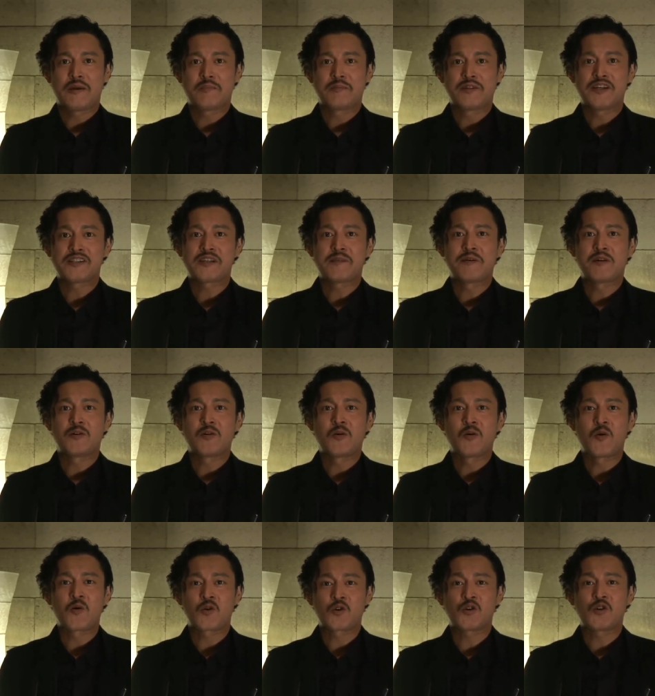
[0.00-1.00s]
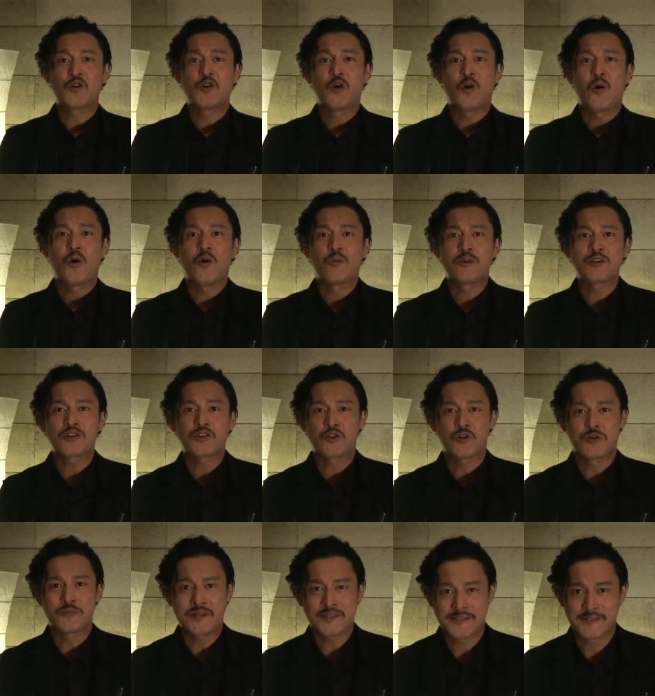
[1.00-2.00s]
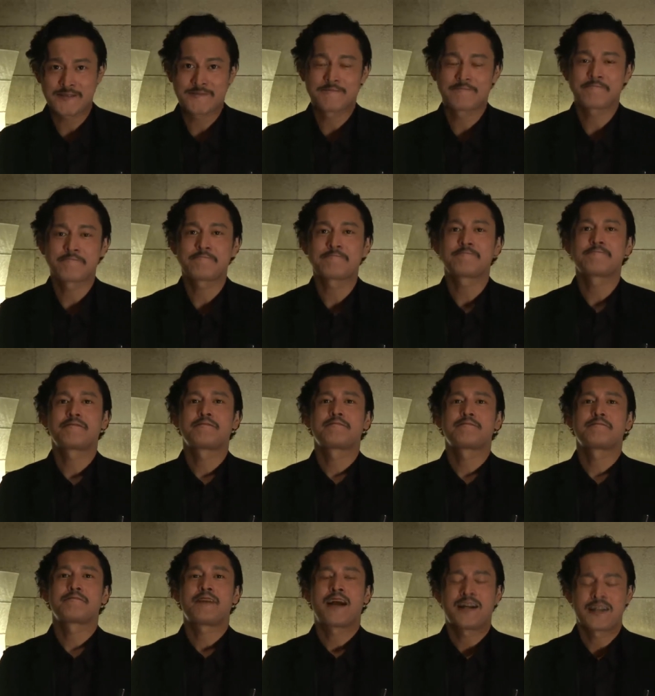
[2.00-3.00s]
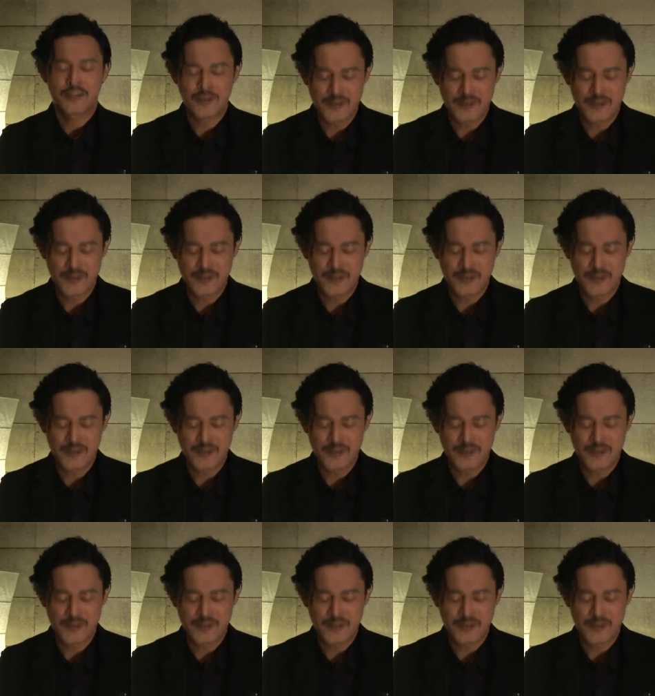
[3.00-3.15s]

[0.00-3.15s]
皆様のお越しをお待ちしておりますありが